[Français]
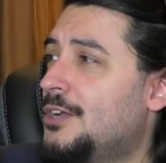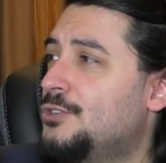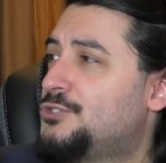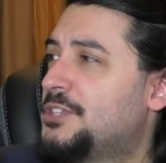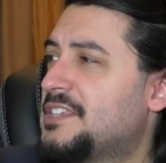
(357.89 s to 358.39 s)

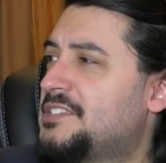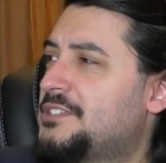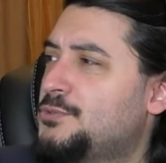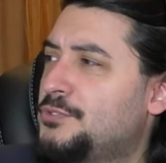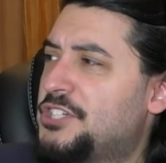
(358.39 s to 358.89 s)
Le Joker
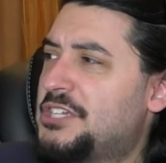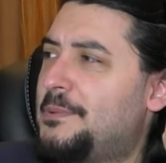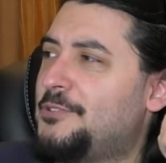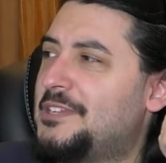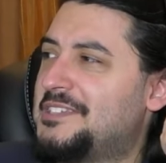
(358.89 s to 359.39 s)
s'est à nouveau
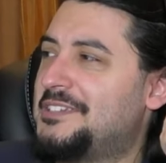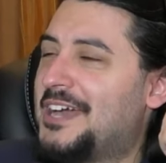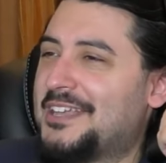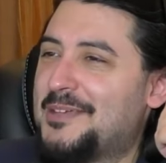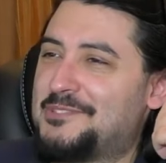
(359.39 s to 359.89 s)
échappé de l'asile
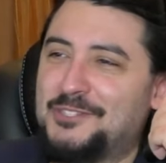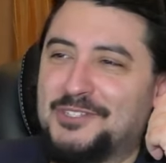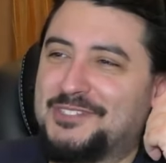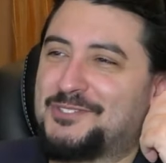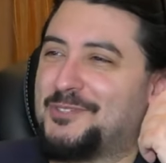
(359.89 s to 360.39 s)
d'Arkham.
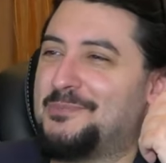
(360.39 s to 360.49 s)
J'adore, c'est toujours le